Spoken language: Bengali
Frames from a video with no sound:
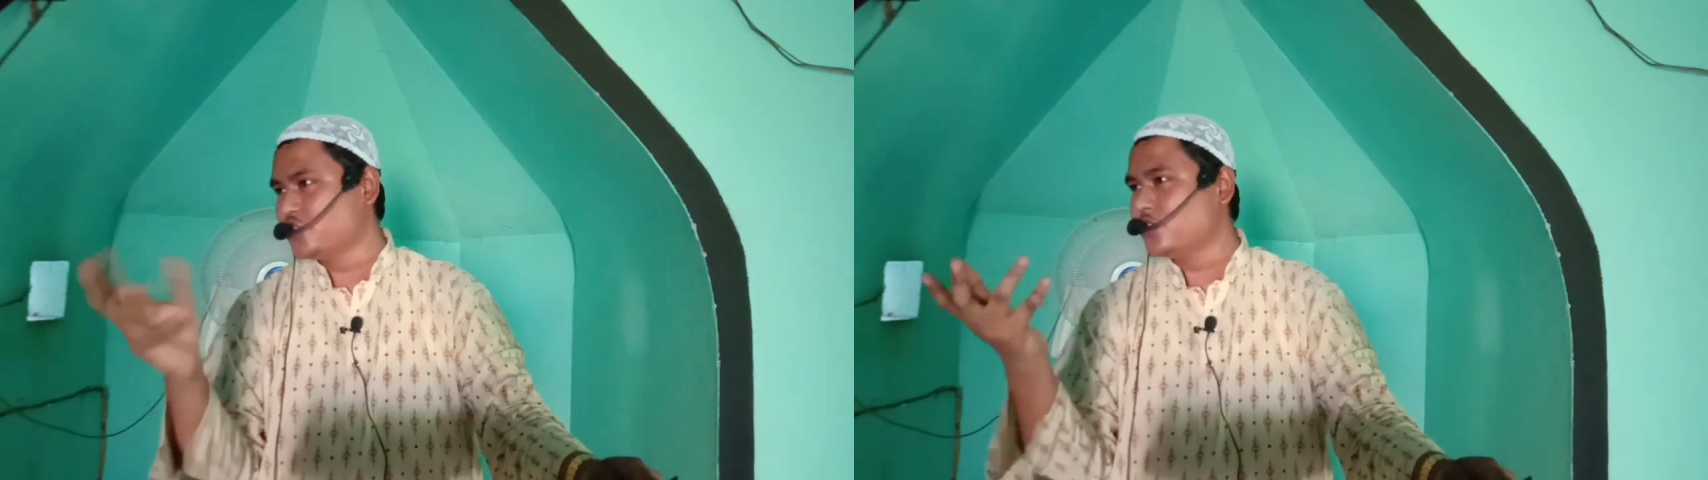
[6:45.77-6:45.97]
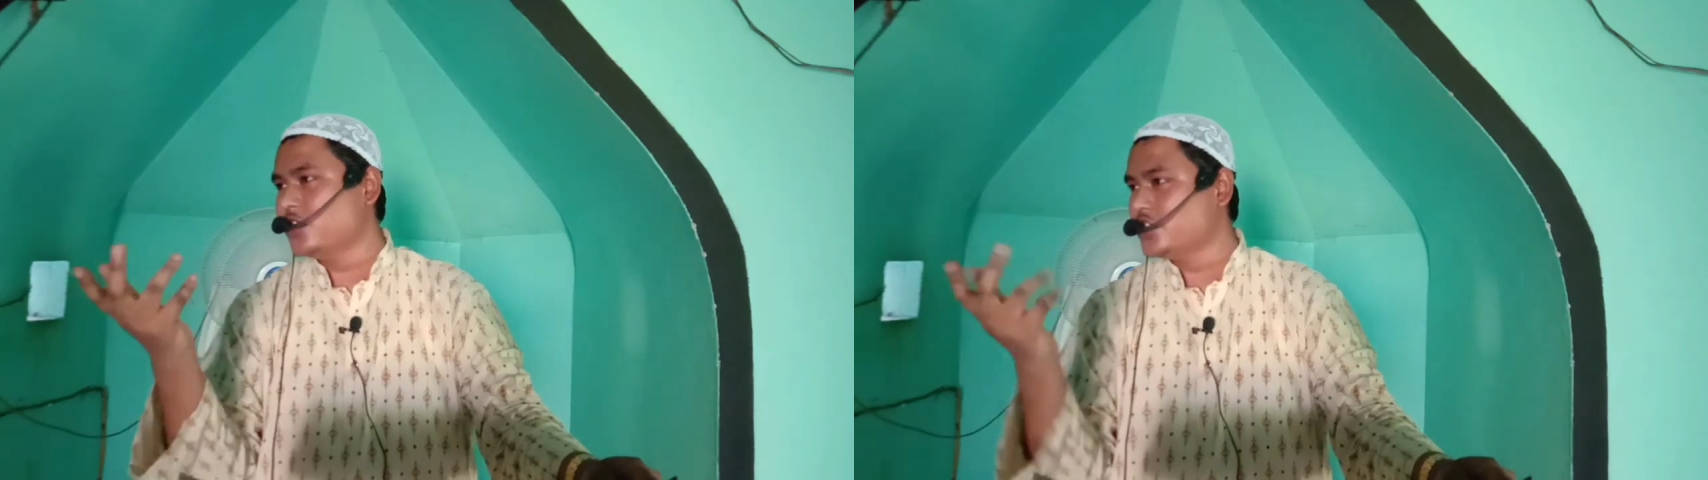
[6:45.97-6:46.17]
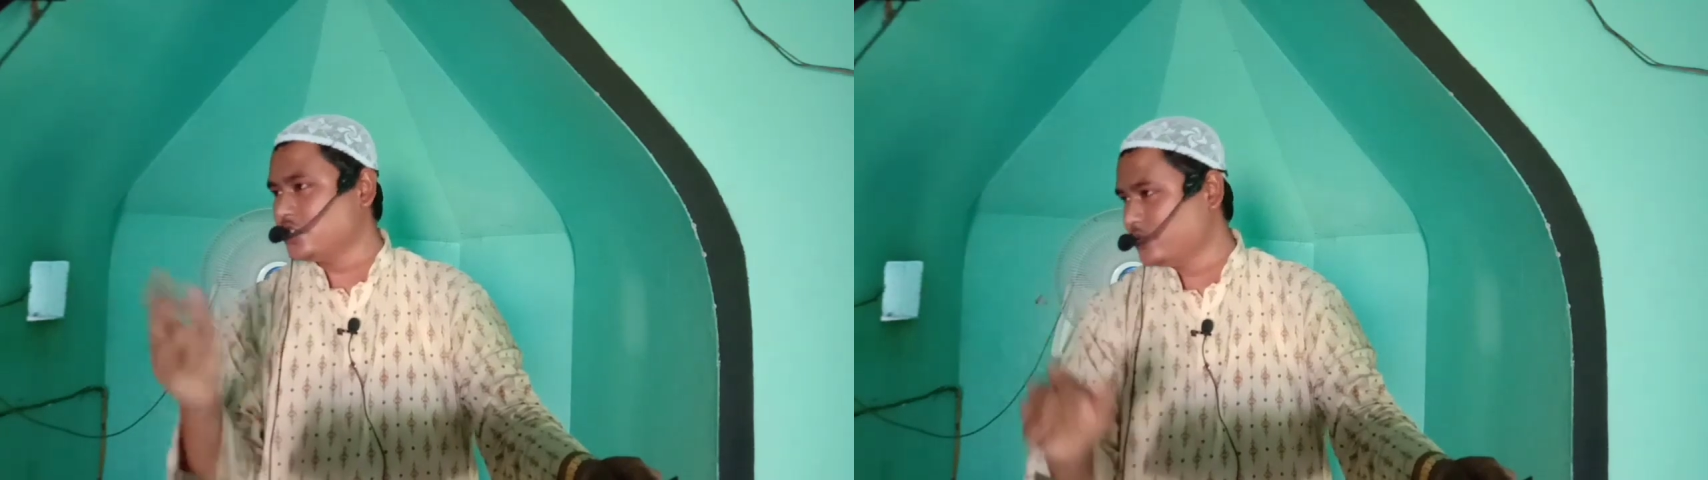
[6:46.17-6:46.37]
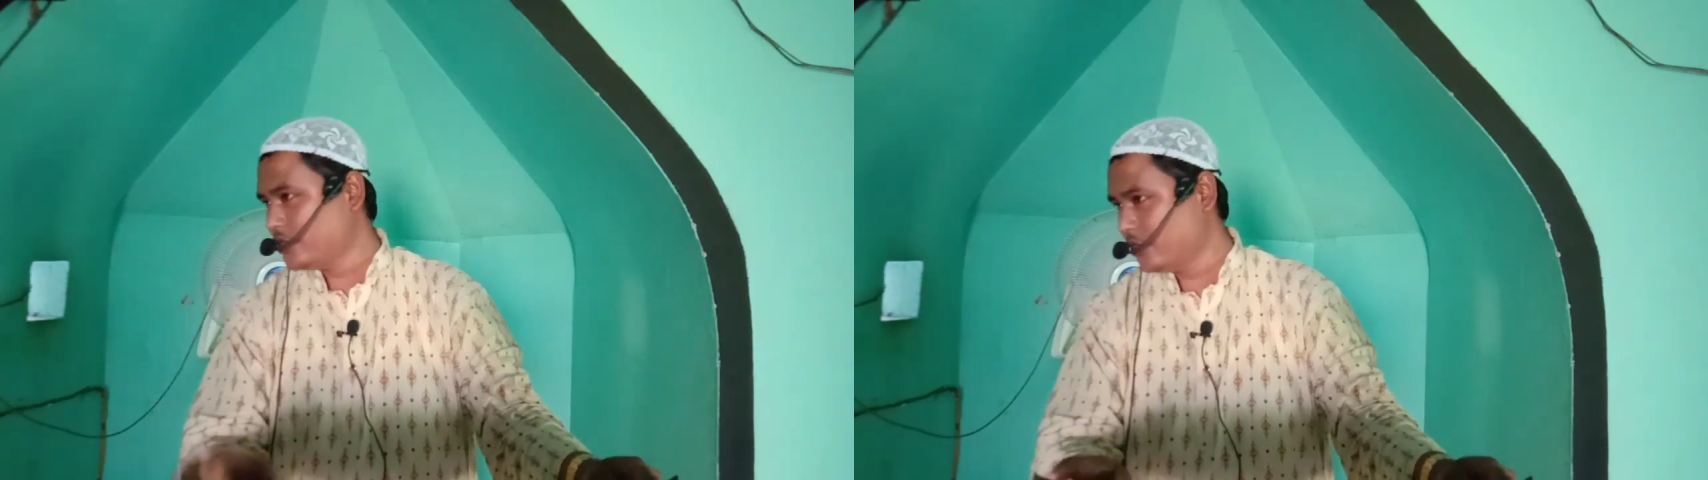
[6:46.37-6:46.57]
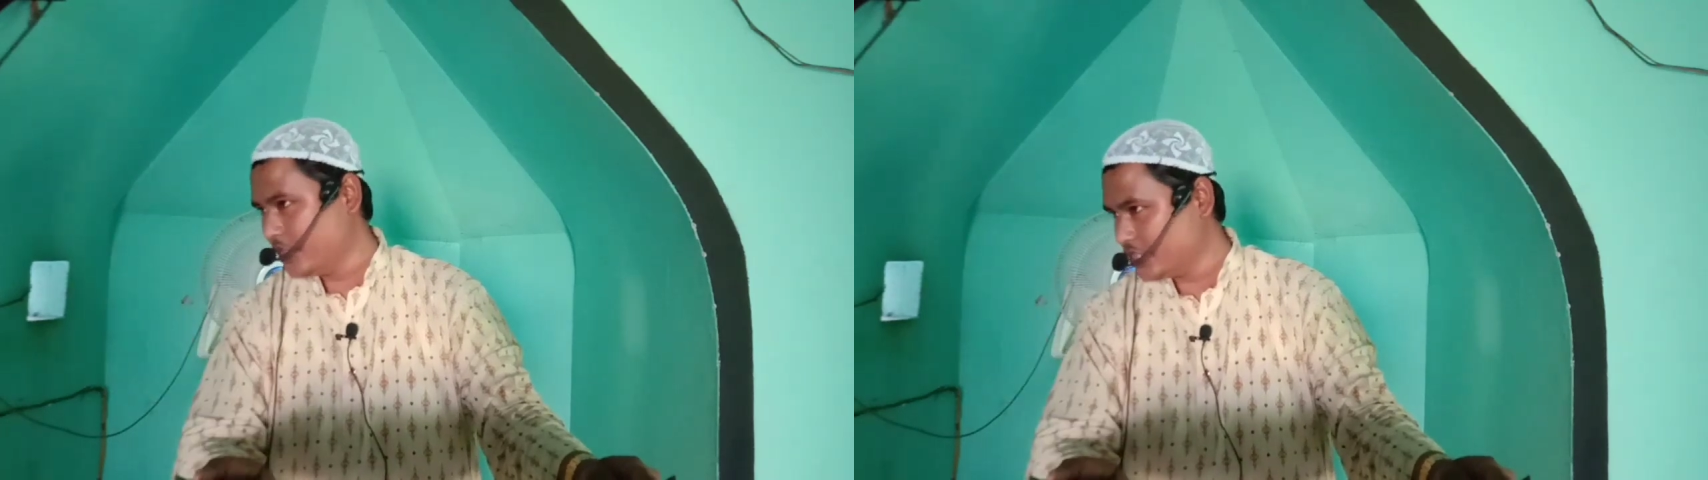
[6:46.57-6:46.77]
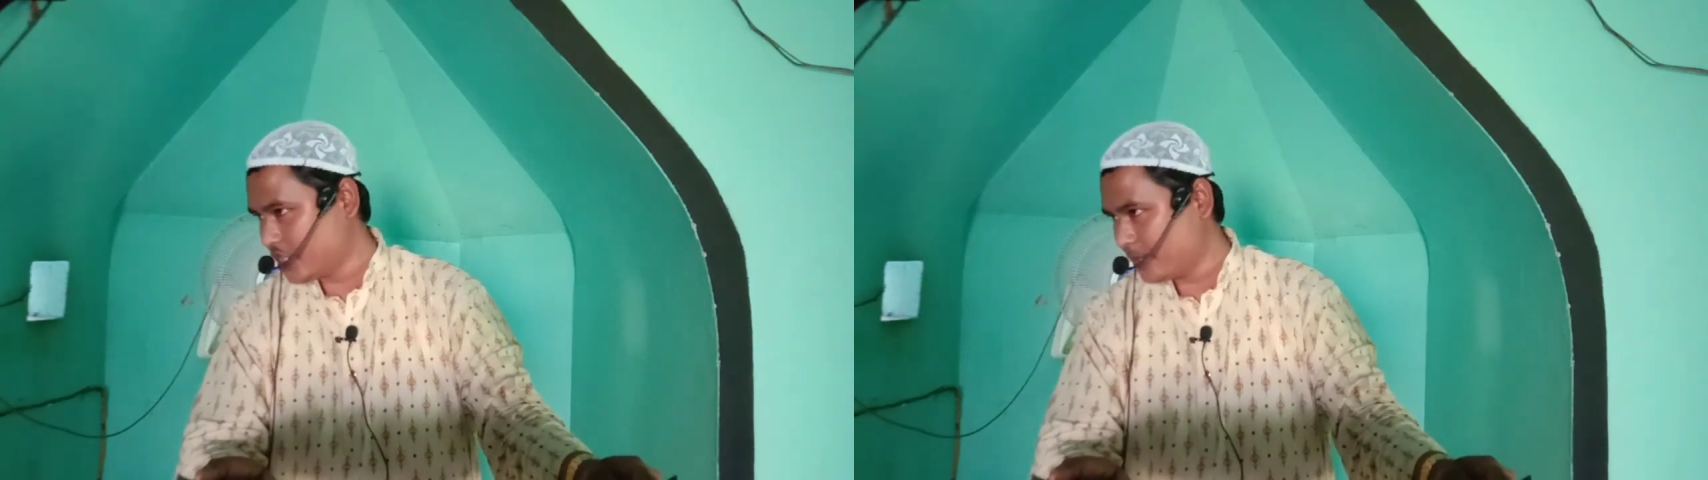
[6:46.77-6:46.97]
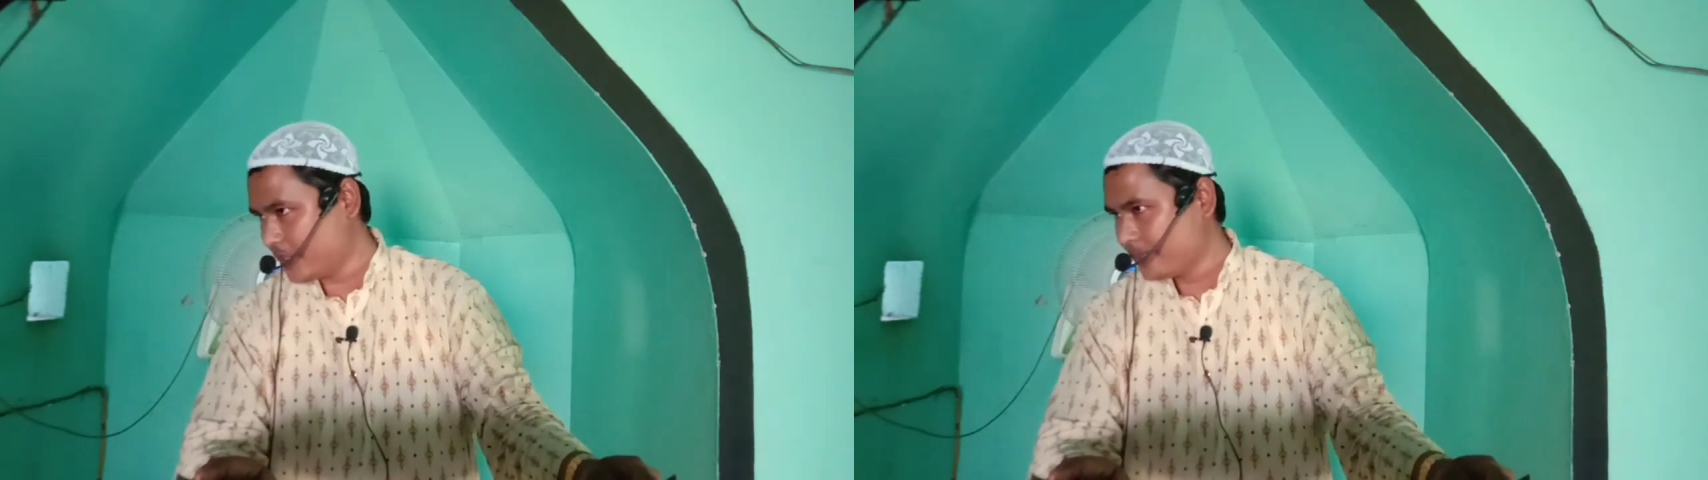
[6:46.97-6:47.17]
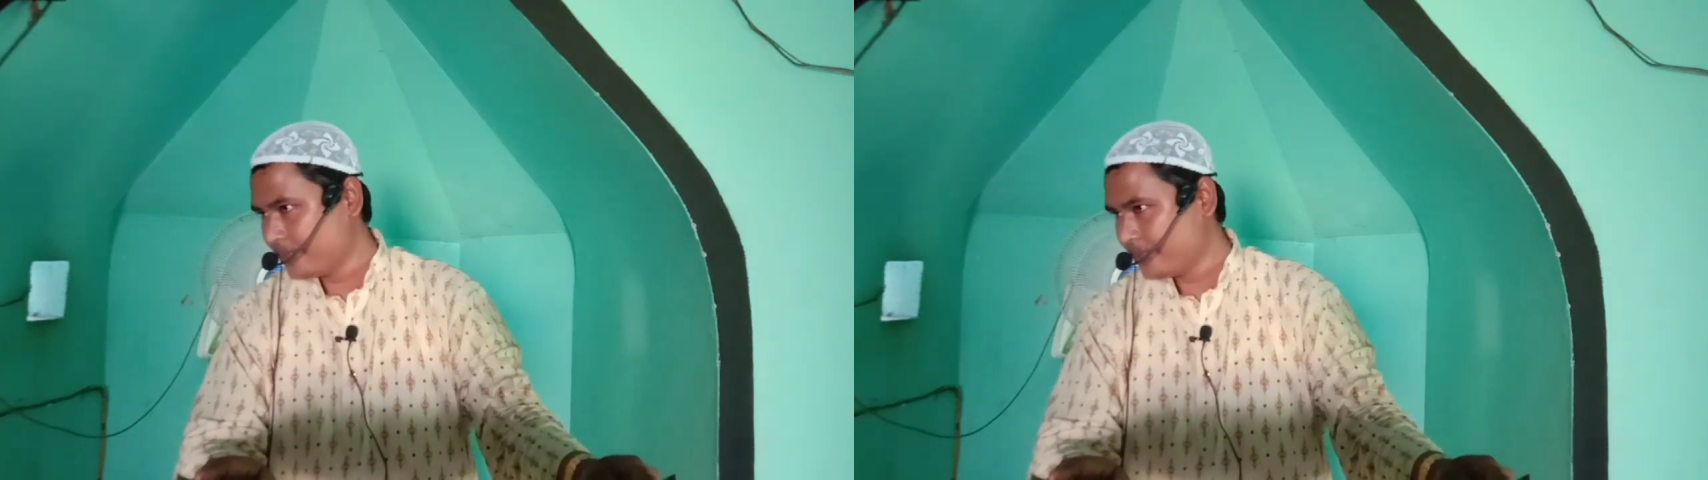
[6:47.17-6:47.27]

মুসল্লি শূন্য হয়ে যাবে